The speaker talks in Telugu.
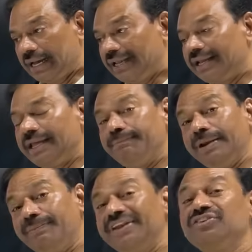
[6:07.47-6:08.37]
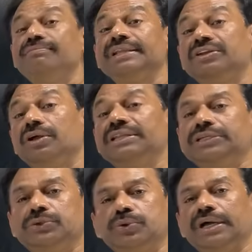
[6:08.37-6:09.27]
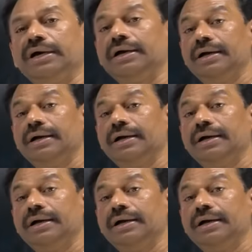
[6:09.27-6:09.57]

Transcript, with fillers: అలాగే ప్రిపరేషన్ మెథడాలజీని కూడా